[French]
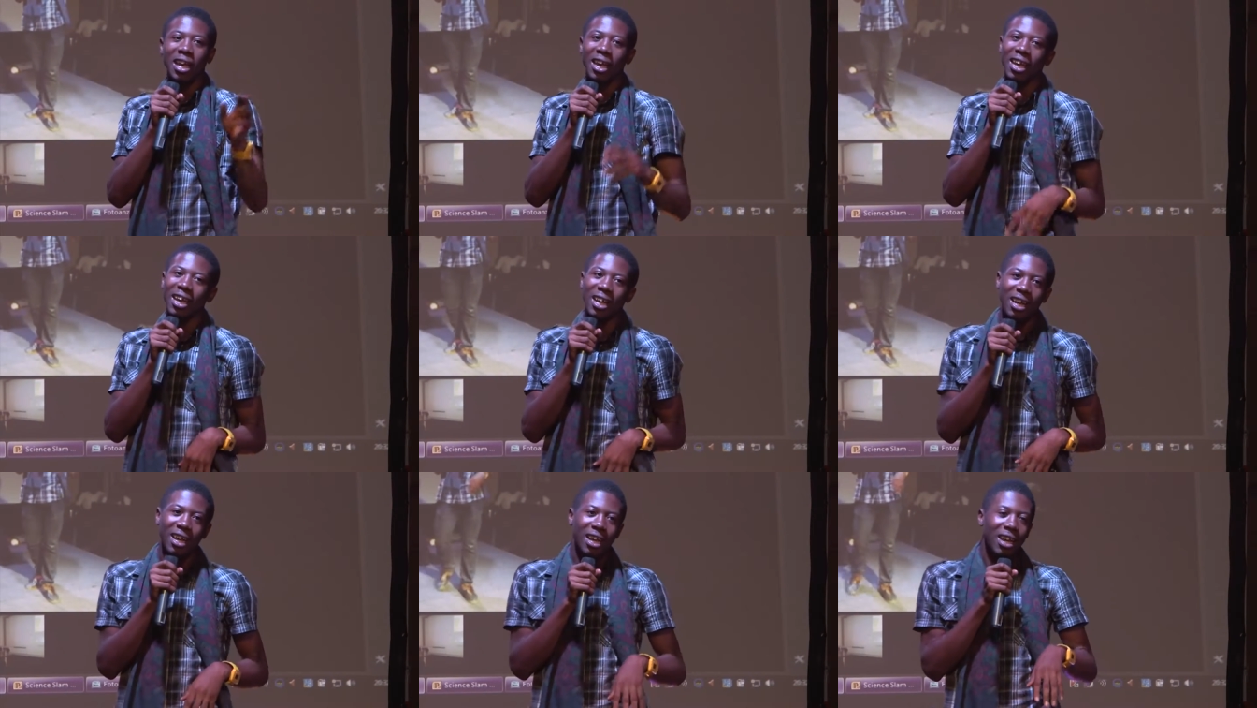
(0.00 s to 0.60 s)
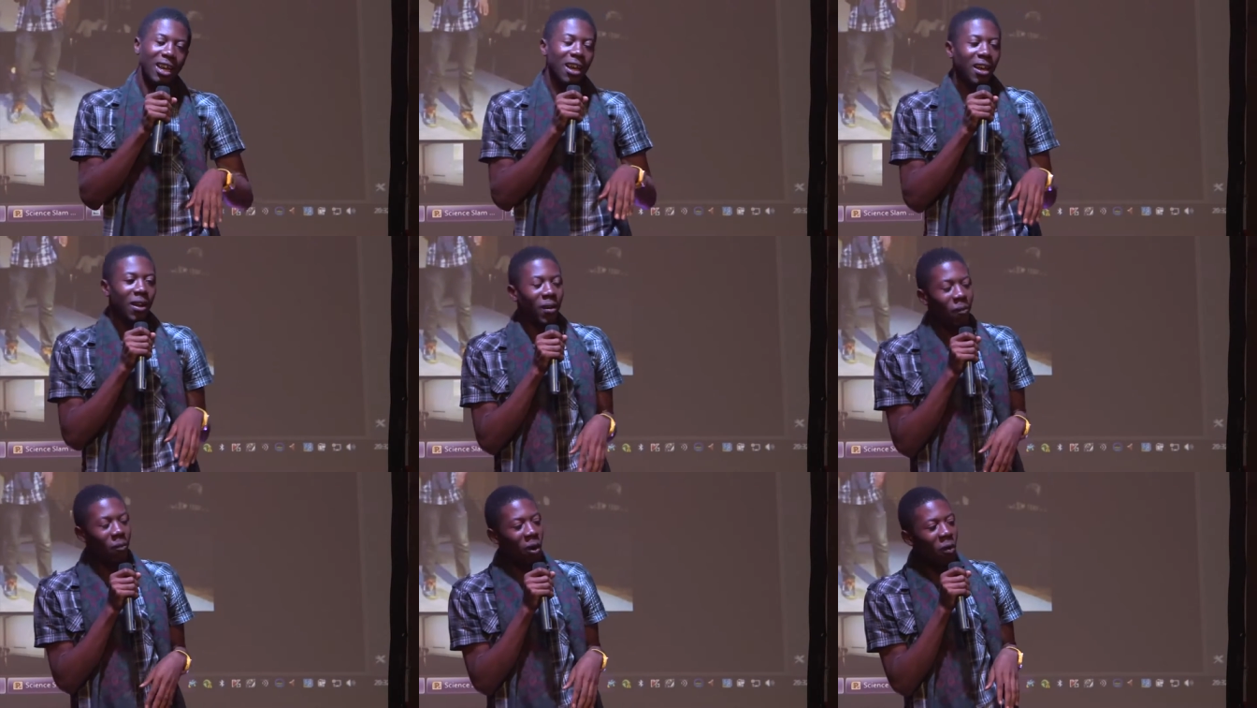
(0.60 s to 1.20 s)
Hein.
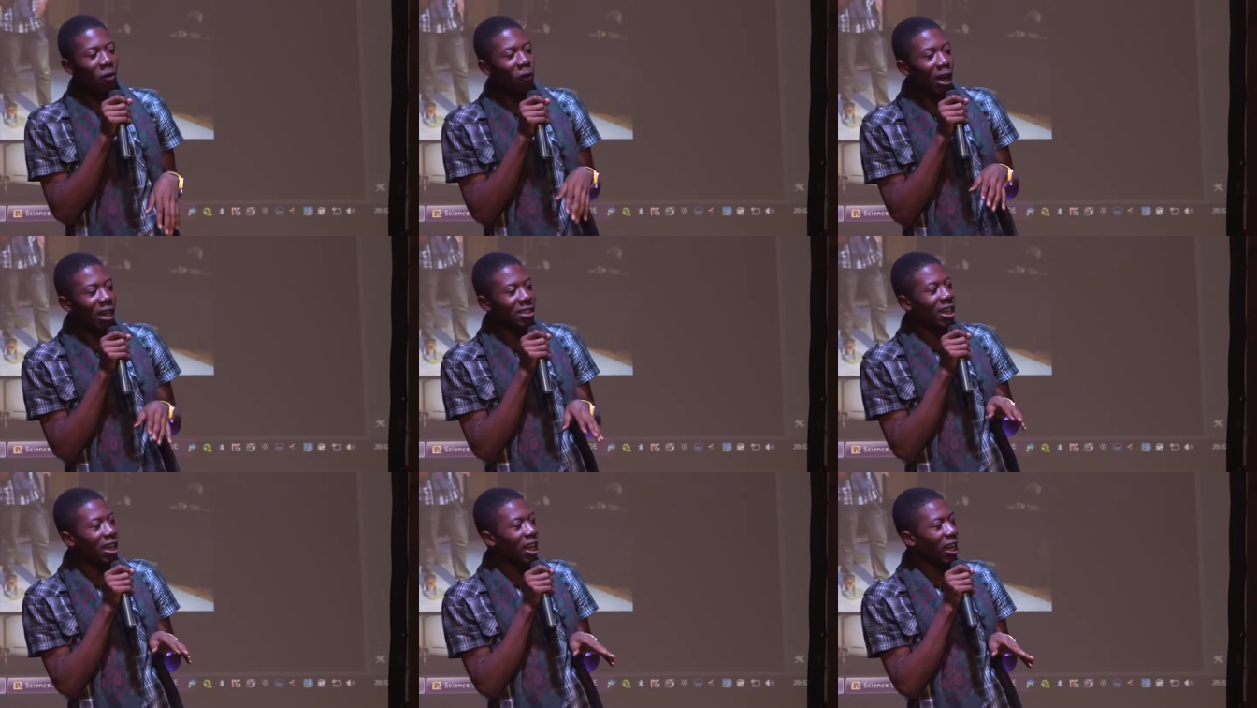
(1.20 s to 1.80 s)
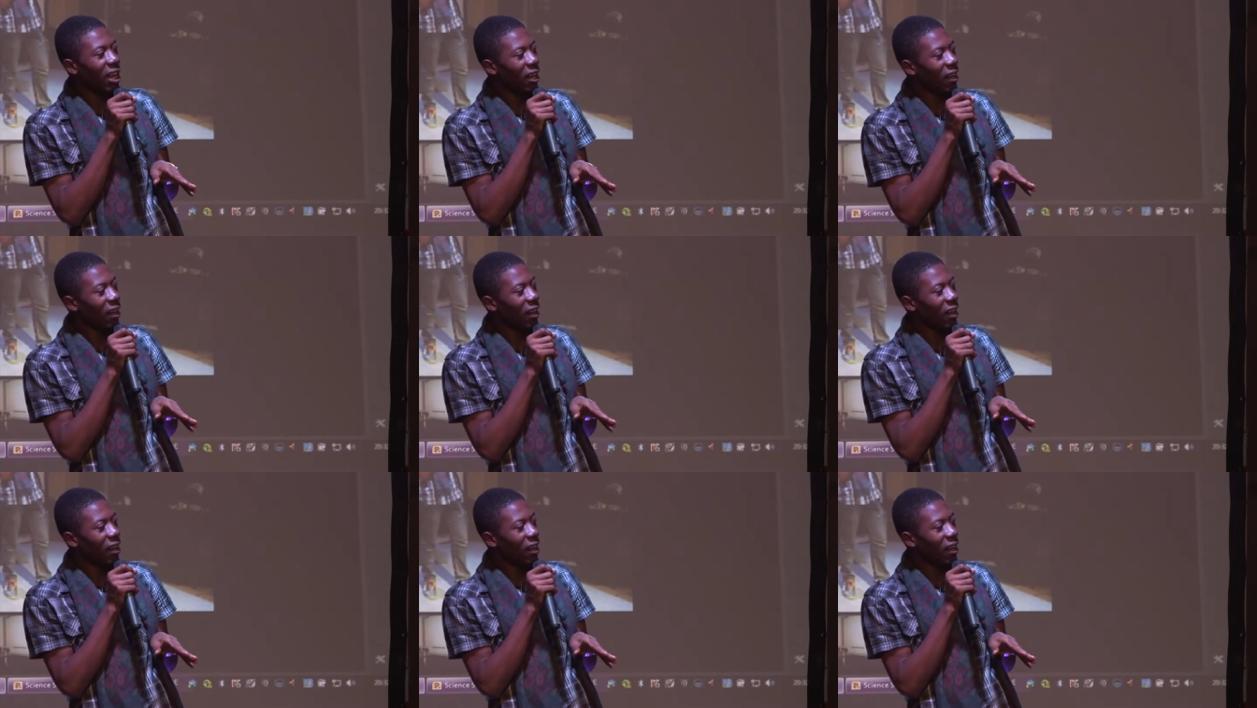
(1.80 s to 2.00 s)
Mon voisin,